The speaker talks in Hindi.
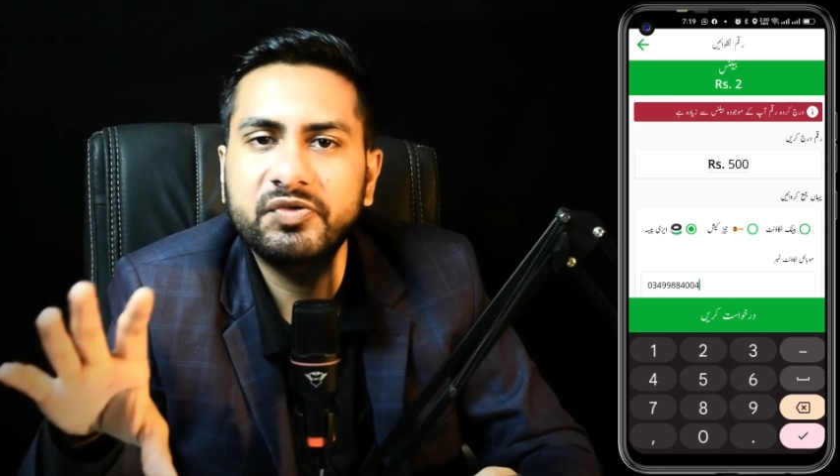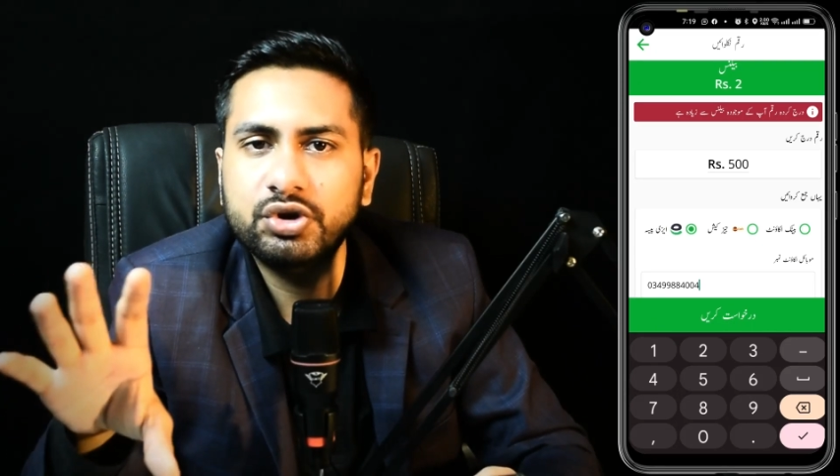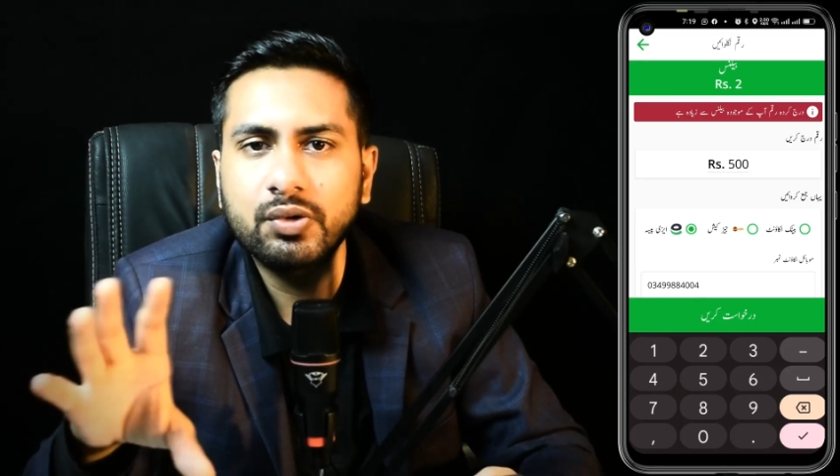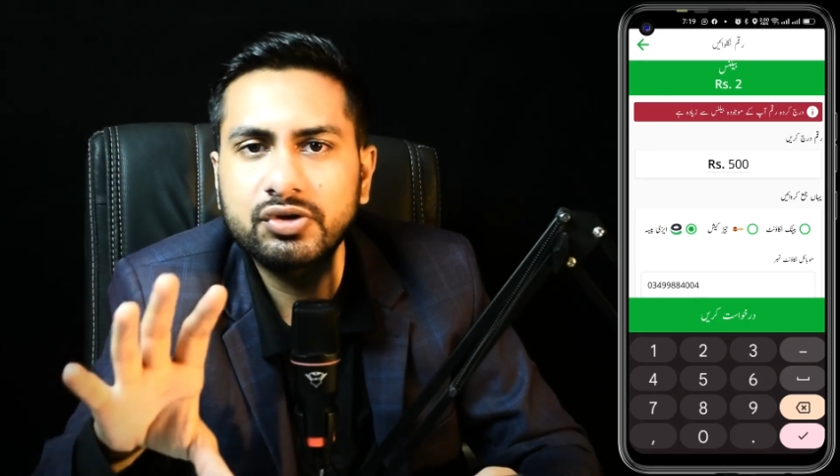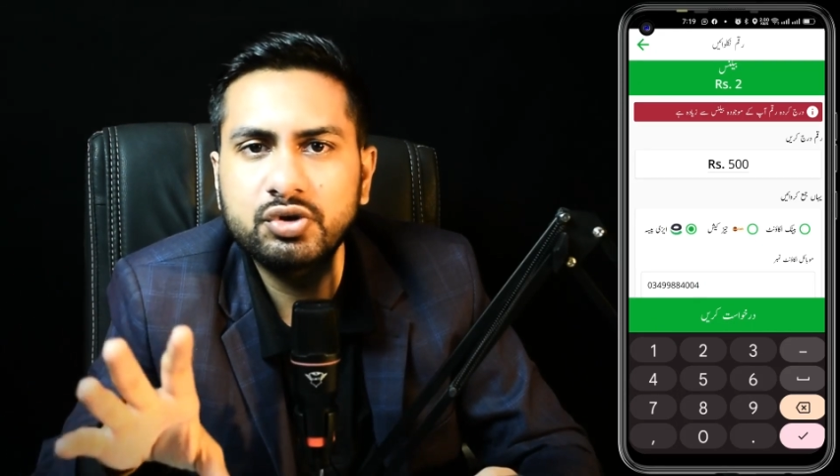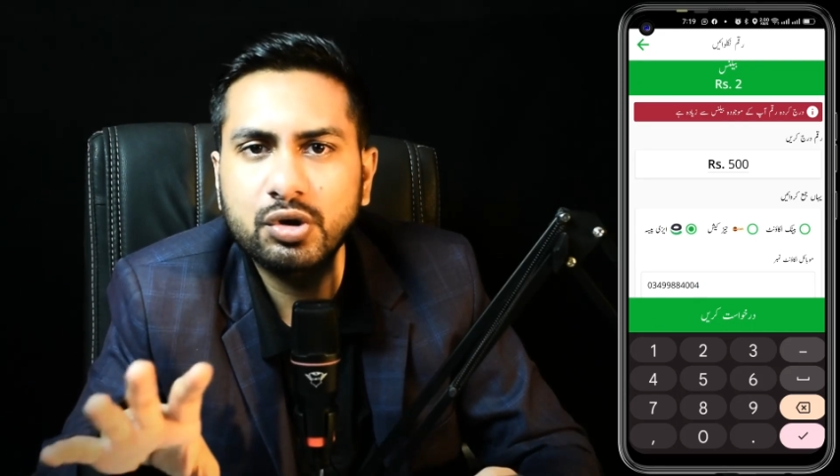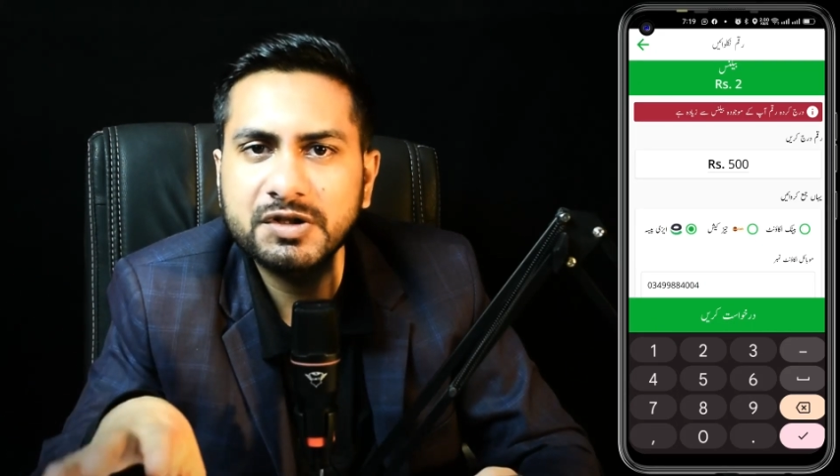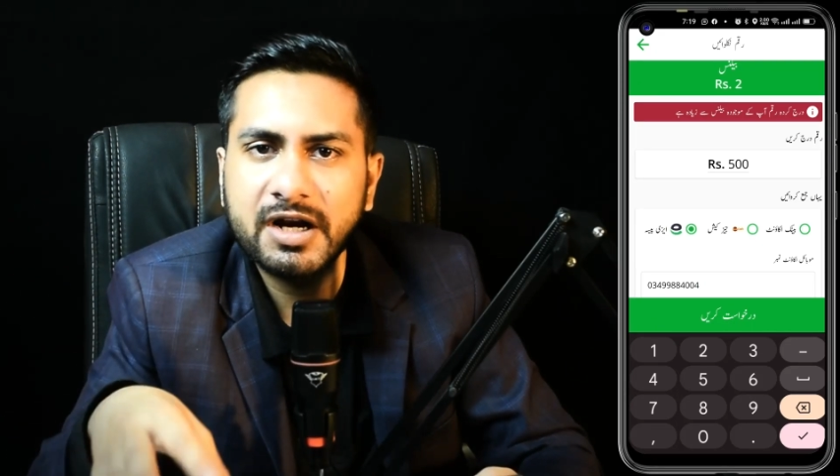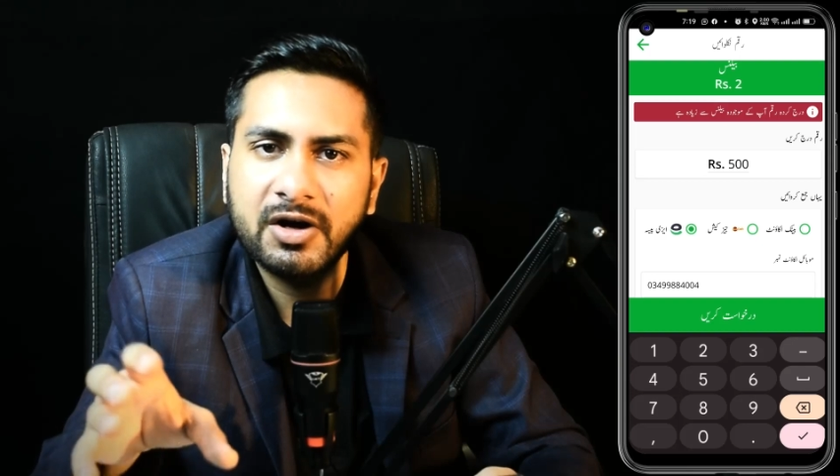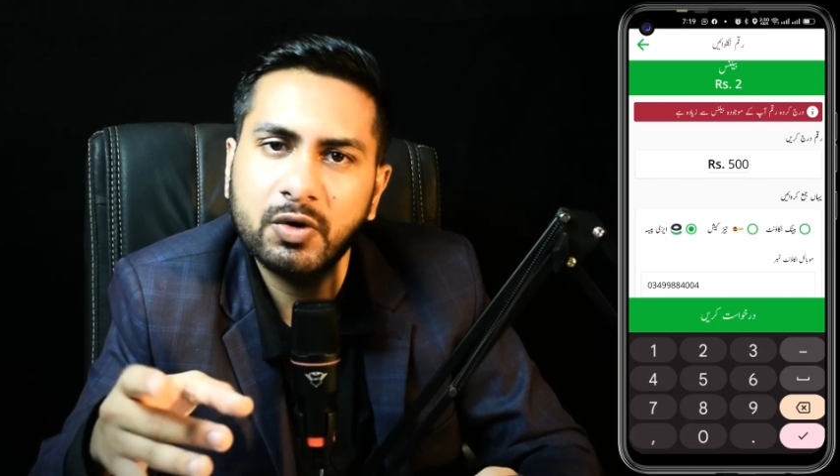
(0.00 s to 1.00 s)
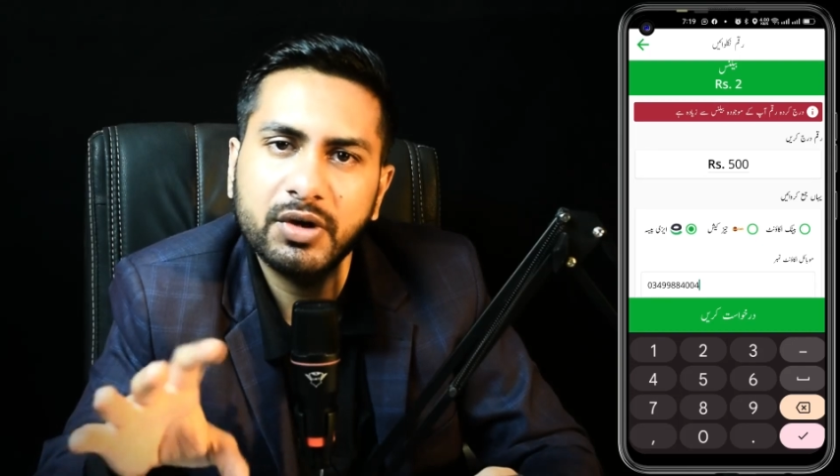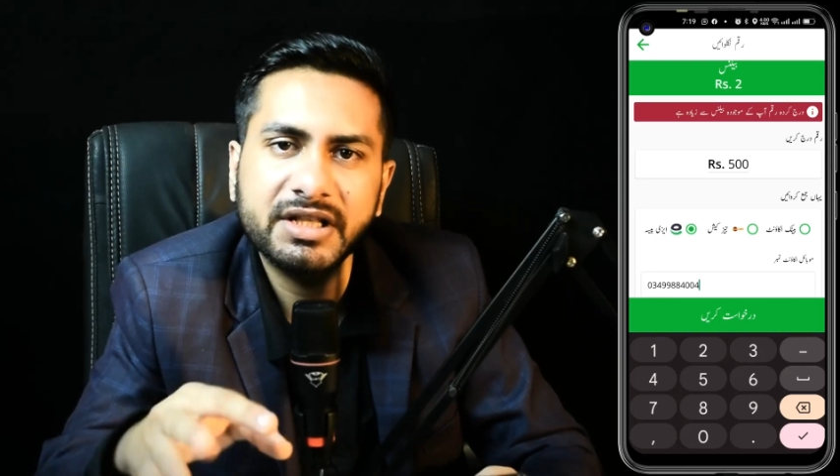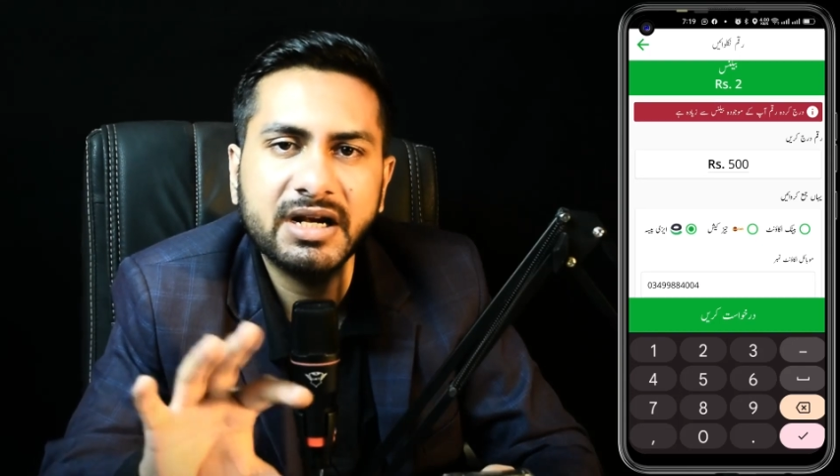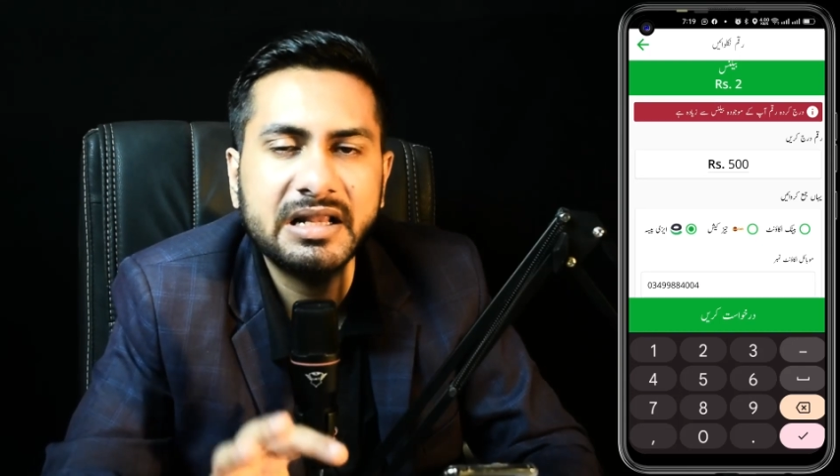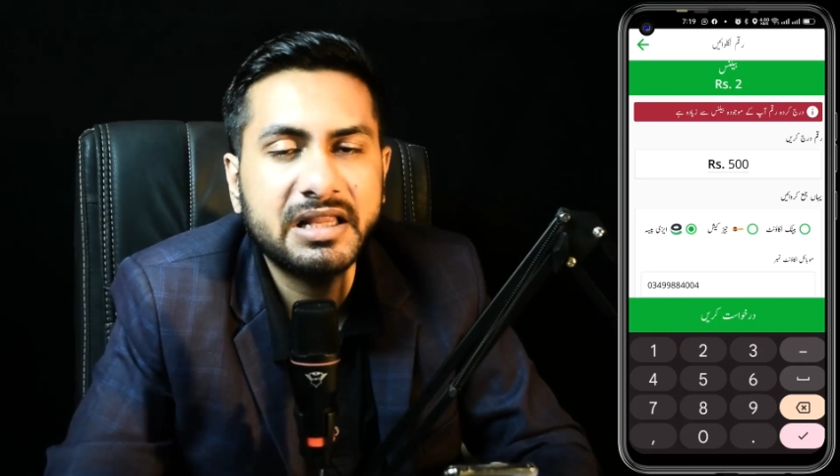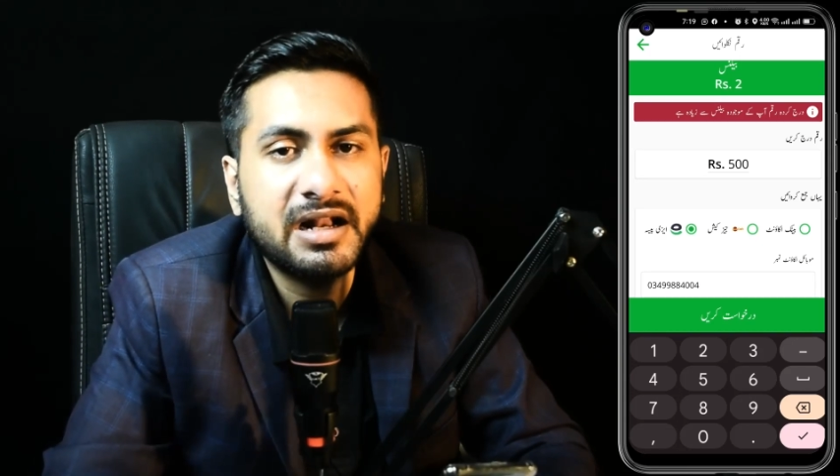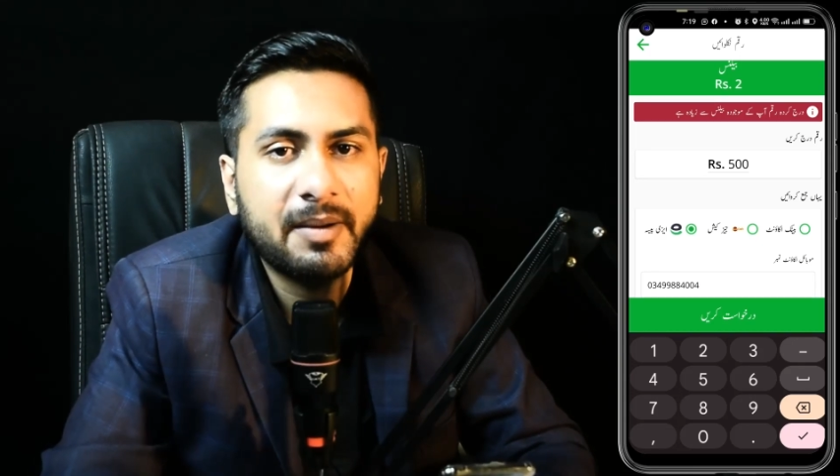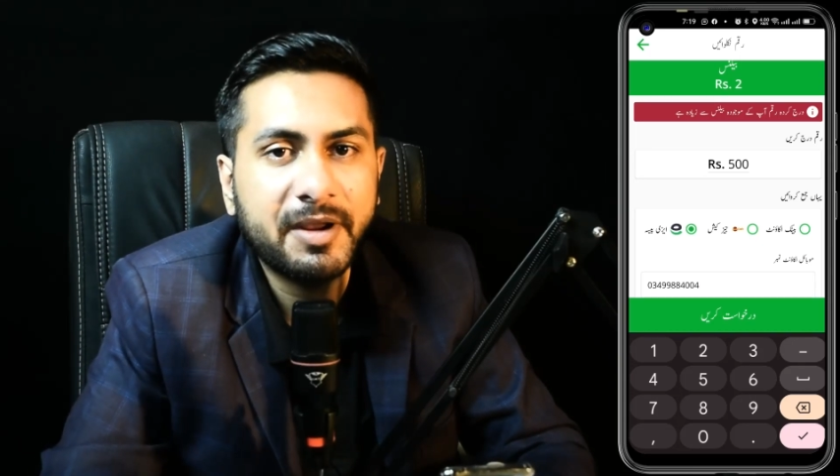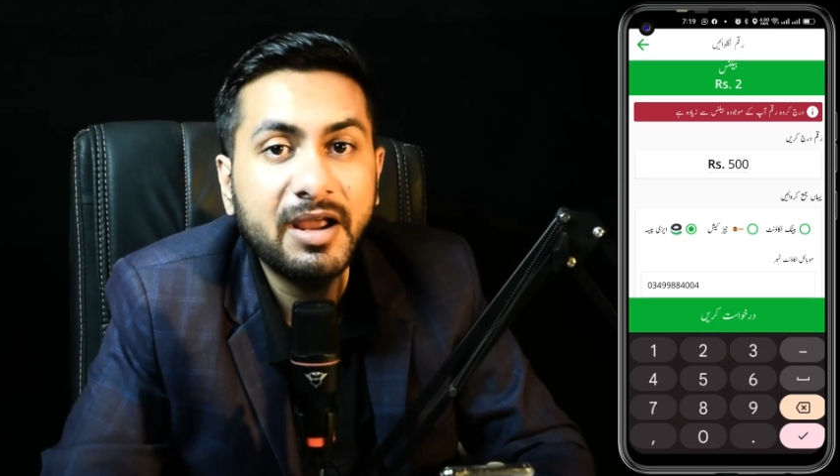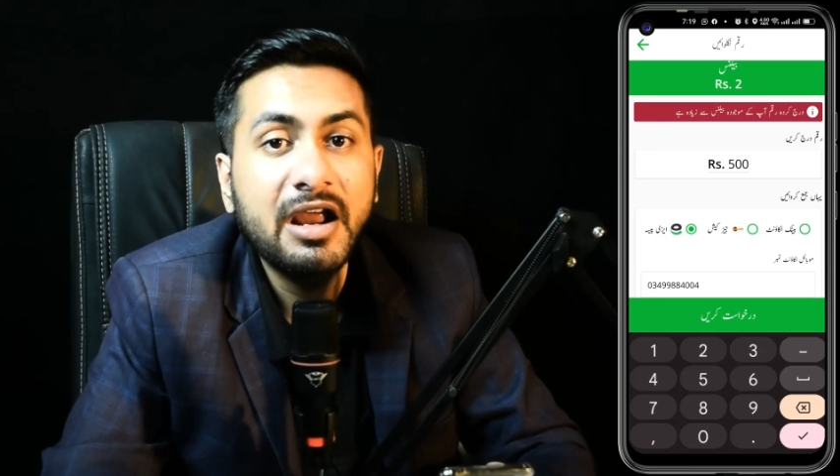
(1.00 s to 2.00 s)
तो दो चार घंटों के अंदर अंदर
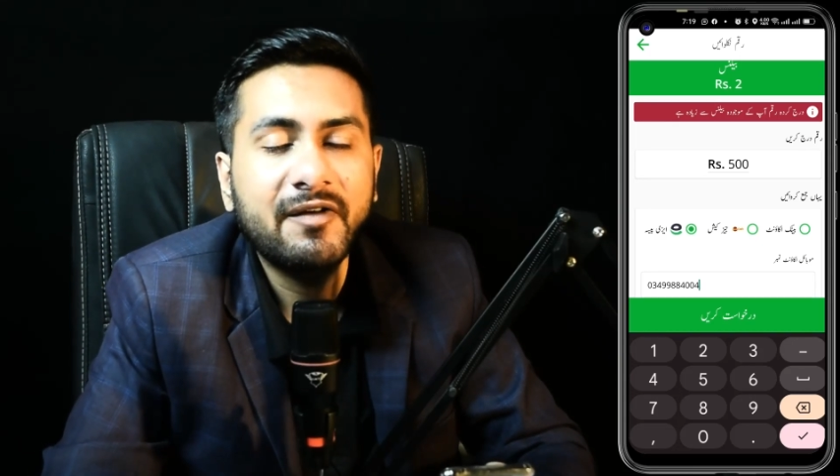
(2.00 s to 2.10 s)
आपके